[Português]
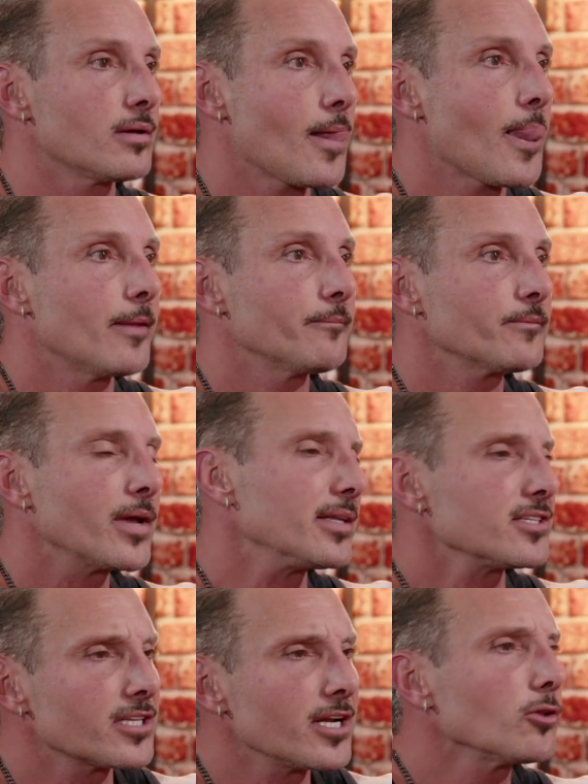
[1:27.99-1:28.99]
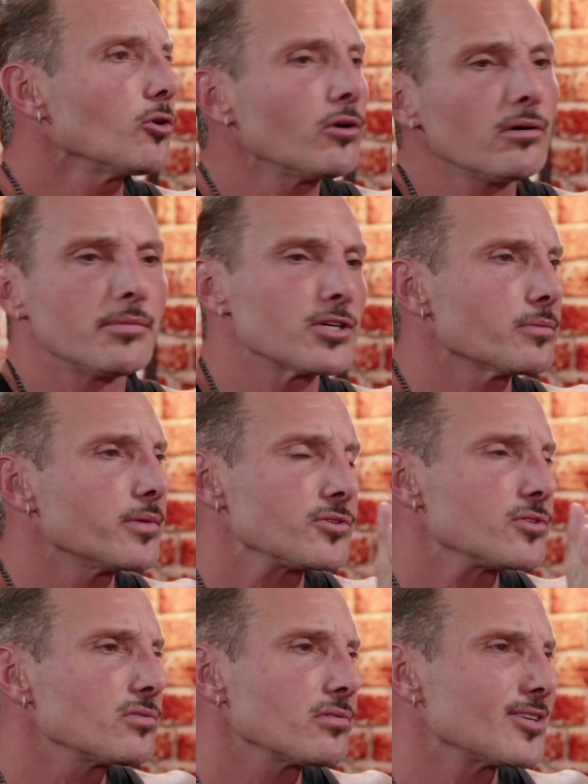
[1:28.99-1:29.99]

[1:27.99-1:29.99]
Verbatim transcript: Uhum. Ele estrelou, mais ou menos isso,